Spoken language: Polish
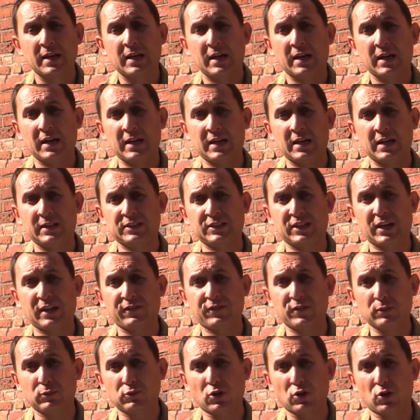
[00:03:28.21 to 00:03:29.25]
e,
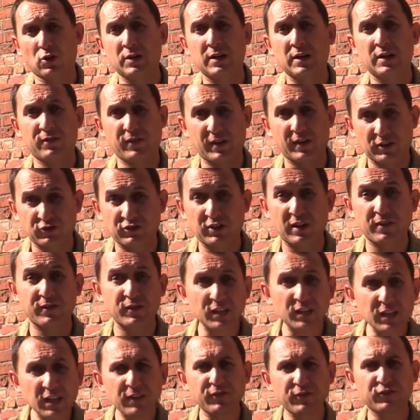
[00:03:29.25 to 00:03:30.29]
trafił do Warszawy
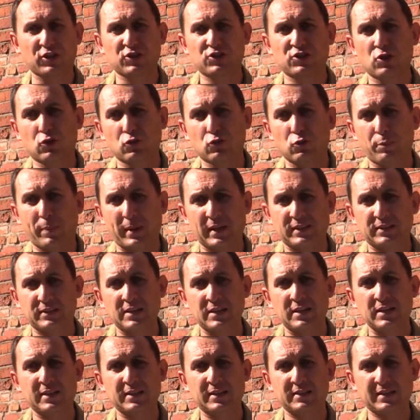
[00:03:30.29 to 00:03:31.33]
i w czasie
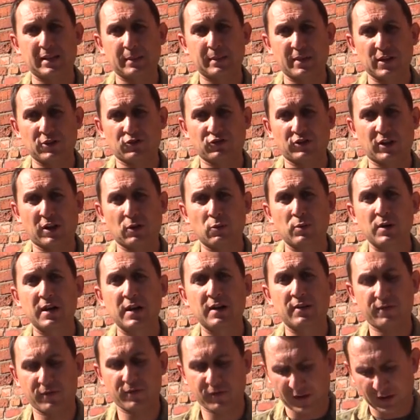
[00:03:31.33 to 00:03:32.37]
okupacji zamieszkał
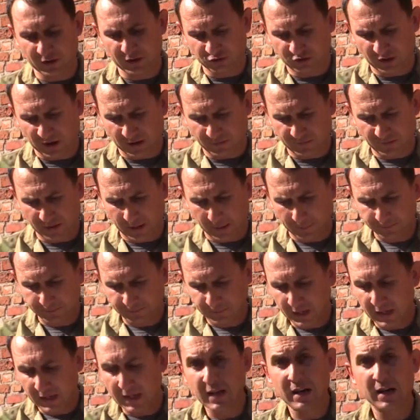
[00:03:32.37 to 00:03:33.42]
w Warszawie.
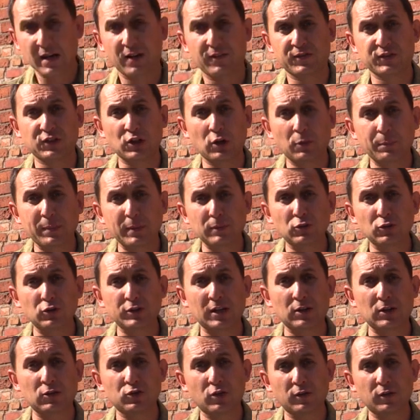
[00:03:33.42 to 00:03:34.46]
Wstąpił do
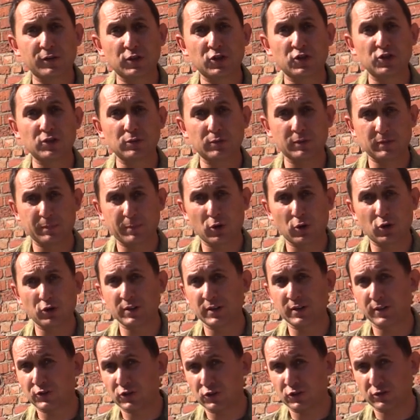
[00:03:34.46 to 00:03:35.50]
Narodowych Sił
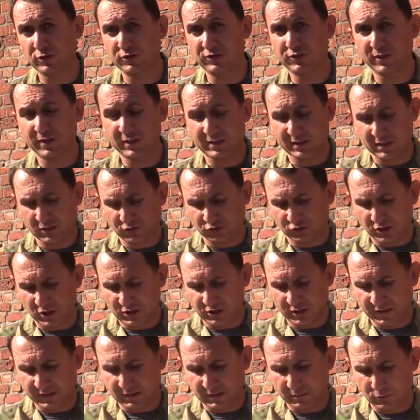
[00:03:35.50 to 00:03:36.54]
Zbrojnych w
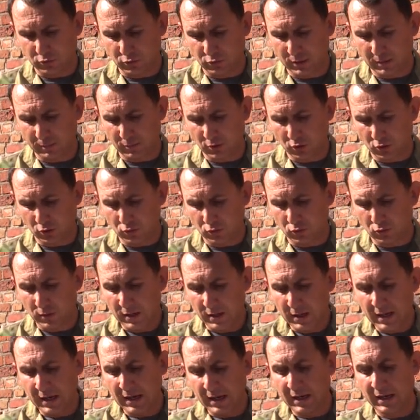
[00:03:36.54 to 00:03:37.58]
1940 1922 roku
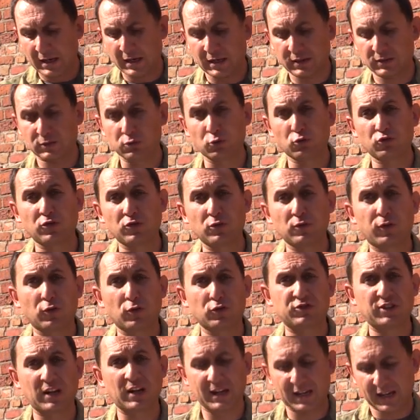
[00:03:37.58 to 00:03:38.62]
e, służył w
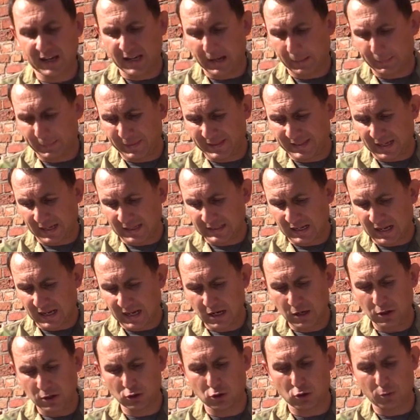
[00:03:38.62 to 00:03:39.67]
oddziale kapitana
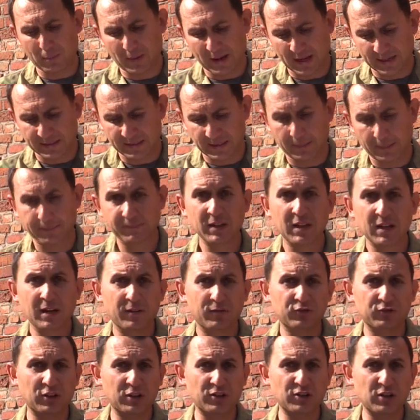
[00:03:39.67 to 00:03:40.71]
Romana.
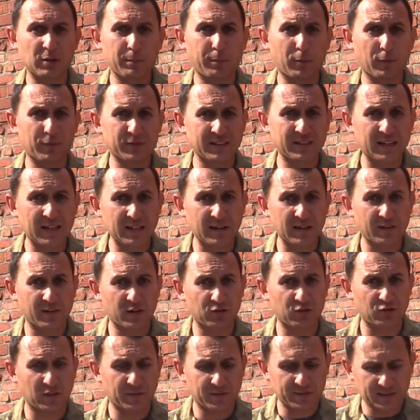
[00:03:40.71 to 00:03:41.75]
W czasie powstania
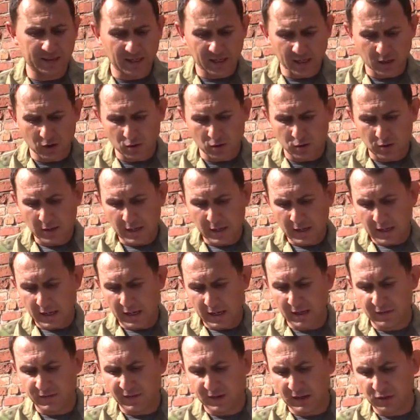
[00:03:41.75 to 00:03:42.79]
warszawskiego
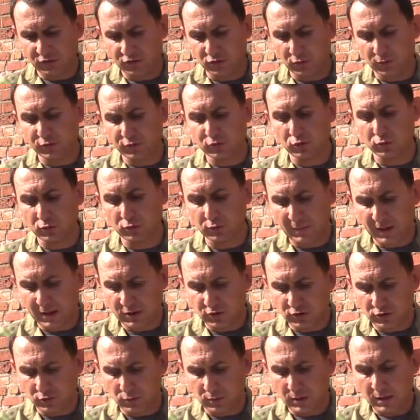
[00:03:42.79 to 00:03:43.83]
e, walczył w
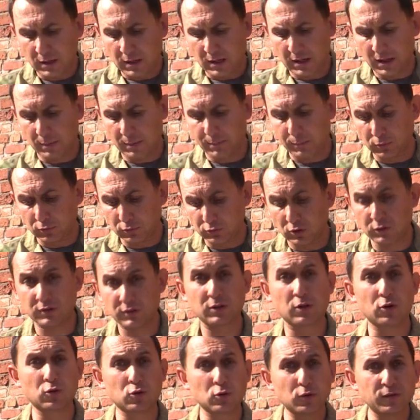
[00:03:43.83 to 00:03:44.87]
Śródmieściu e,
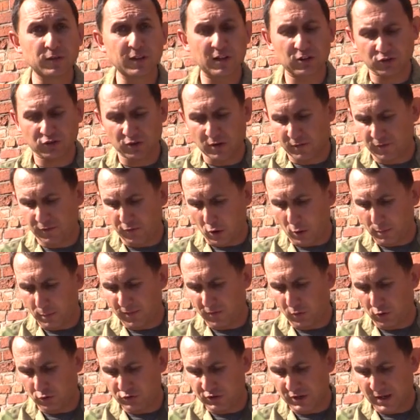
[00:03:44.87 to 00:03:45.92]
Północ, również w
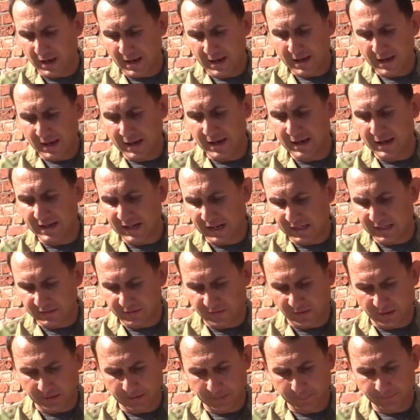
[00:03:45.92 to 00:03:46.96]
obwodzie
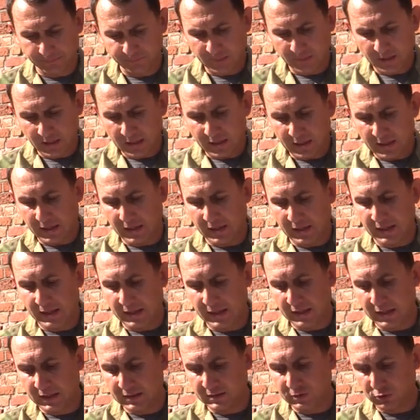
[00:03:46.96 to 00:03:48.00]
Radwan.
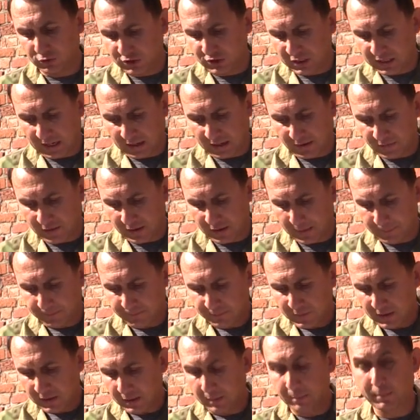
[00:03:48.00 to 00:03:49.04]
Co ciekawe,
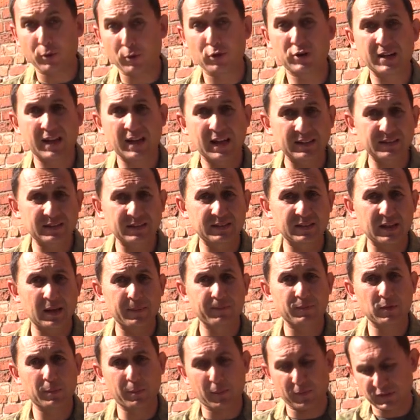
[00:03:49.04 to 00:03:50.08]
po klęsce
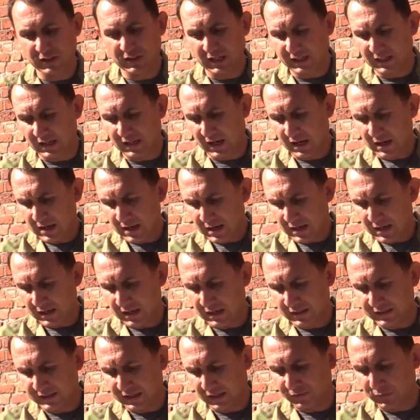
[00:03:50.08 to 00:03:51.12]
powstania
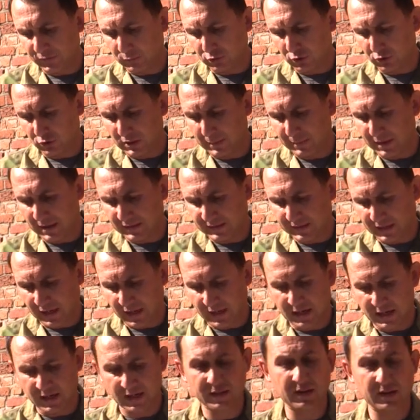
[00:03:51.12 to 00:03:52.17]
trafił do
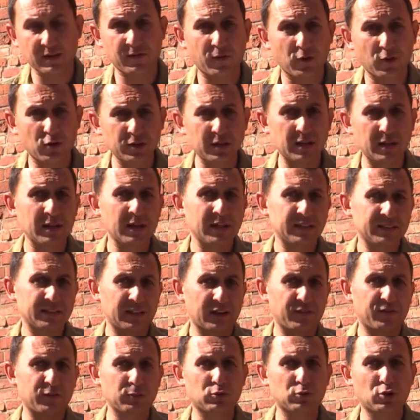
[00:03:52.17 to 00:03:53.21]
niemieckiej niewoli,
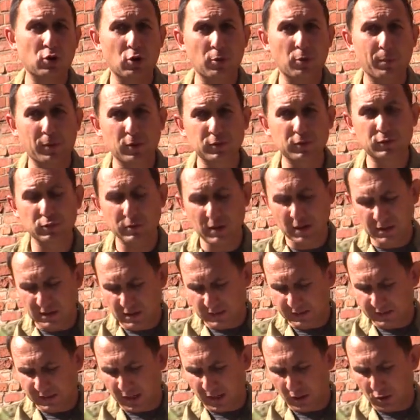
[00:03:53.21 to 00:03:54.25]
trafił do obozu
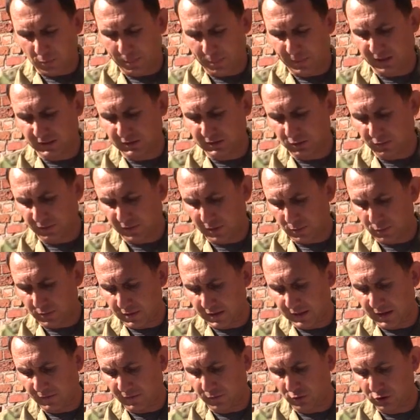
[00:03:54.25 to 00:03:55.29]
jenieckiego, pracował
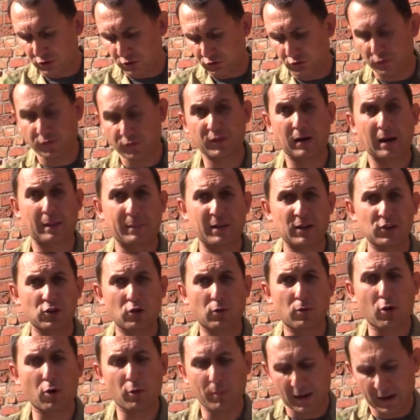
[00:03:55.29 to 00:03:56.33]
niewolniczo w
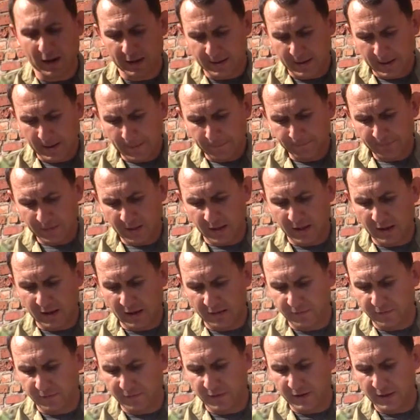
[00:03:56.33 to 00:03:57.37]
kamieniołomach
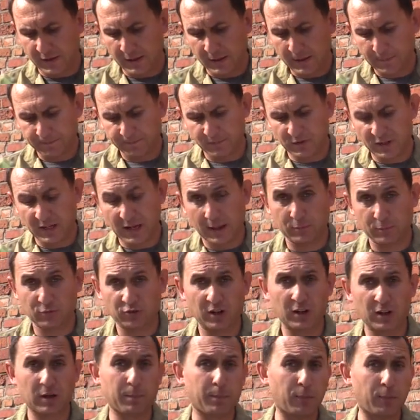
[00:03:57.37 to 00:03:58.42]
w
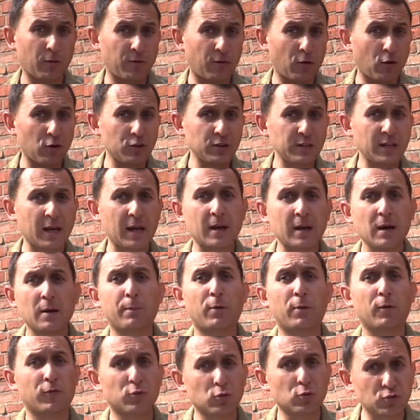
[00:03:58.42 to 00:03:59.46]
Niemczech. Po wojnie
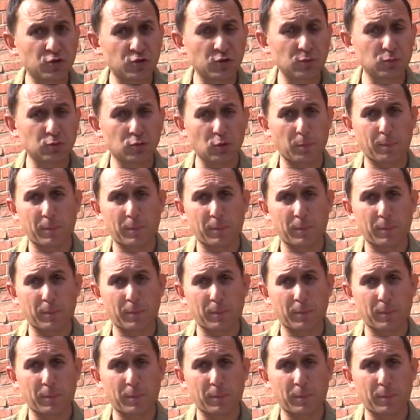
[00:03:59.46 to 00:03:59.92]
powrócił do